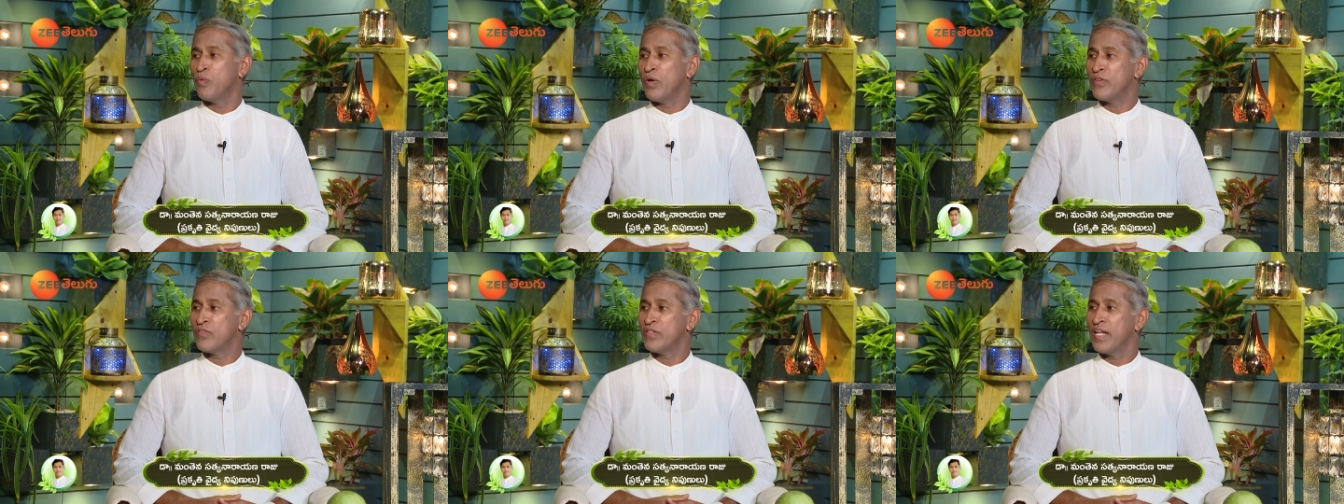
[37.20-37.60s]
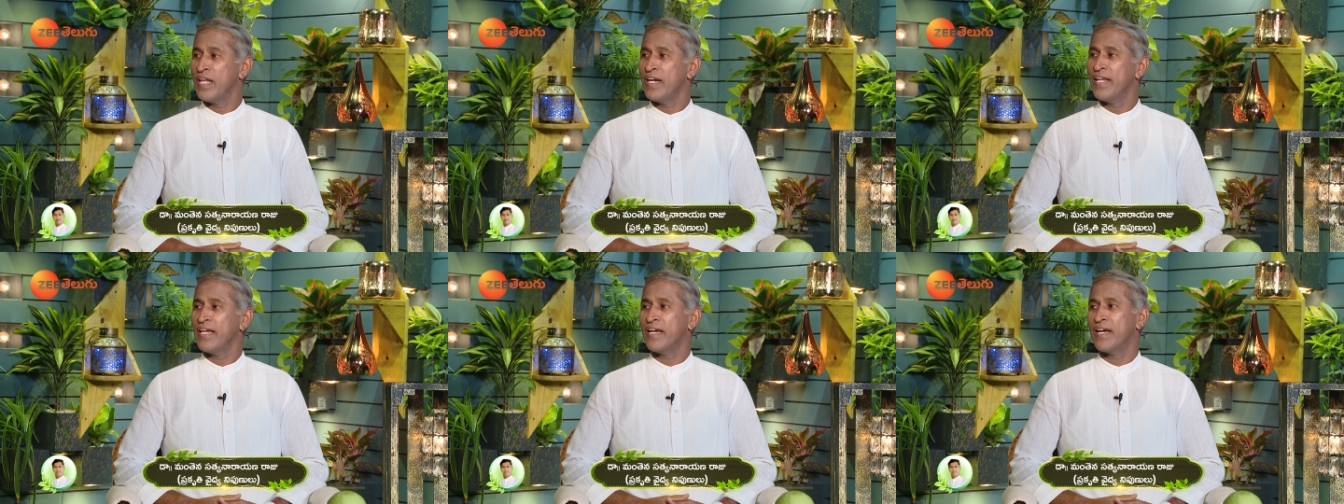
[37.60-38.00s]

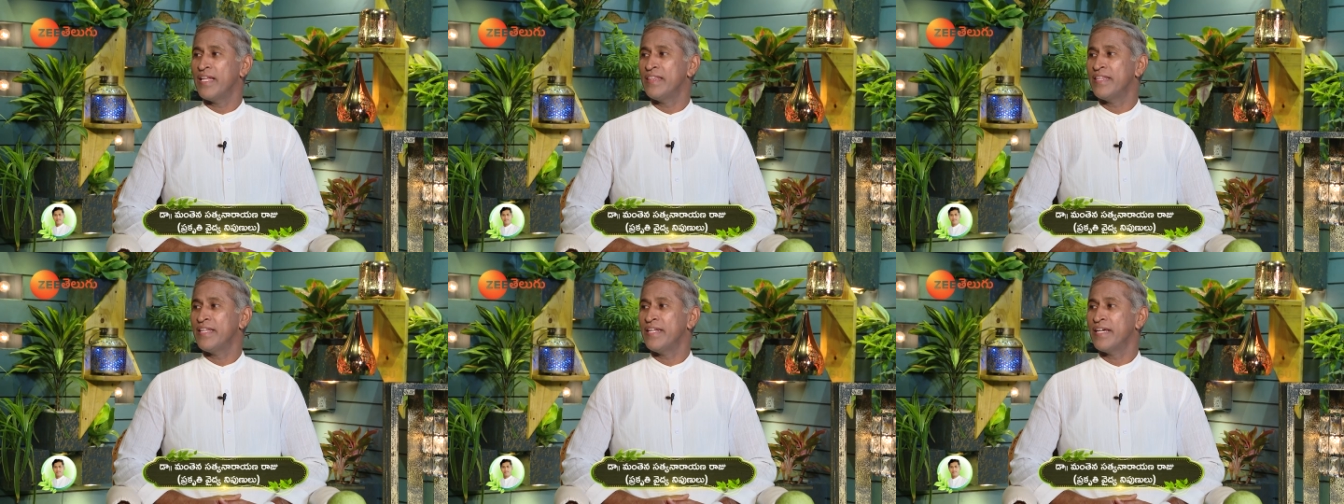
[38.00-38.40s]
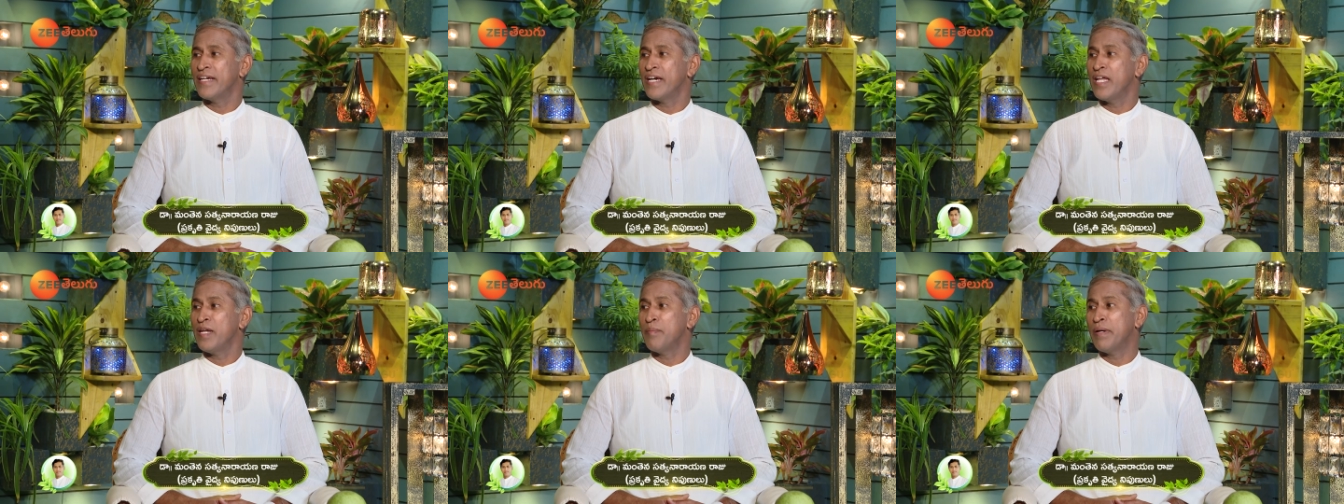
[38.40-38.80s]
ఒరిజినల్ని కల్తీని
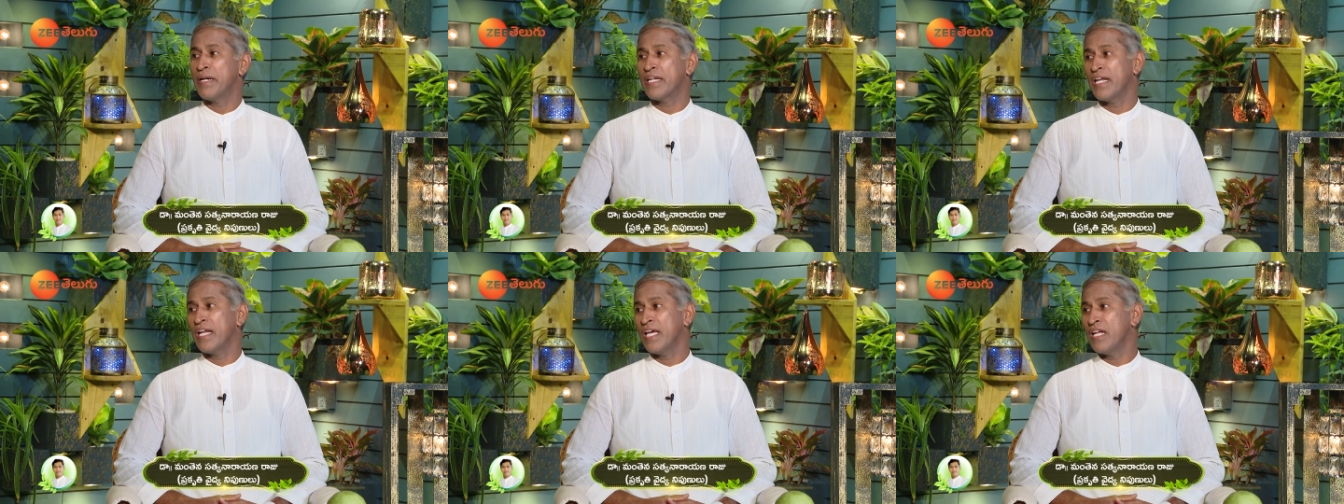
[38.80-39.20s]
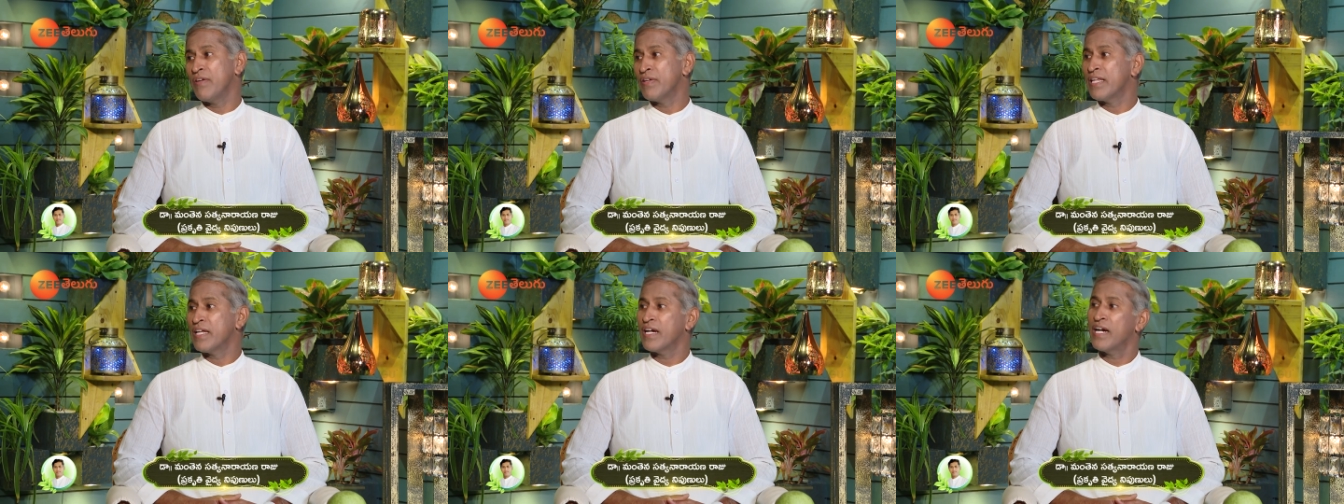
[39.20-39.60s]
కనిపెట్టలేని
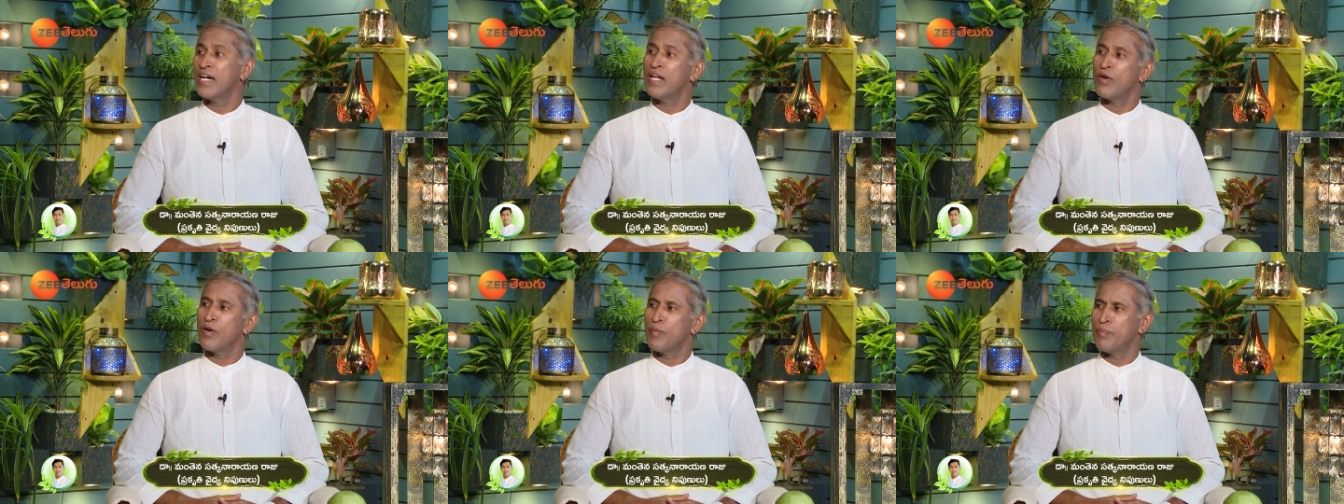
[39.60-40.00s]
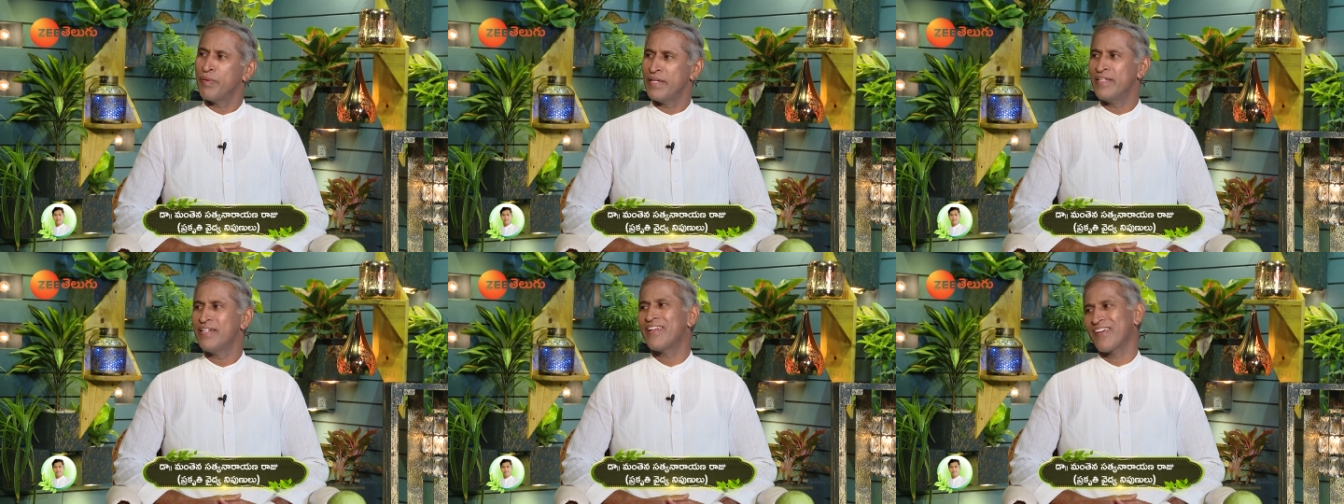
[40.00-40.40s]
విధంగా డెవలప్ అయింది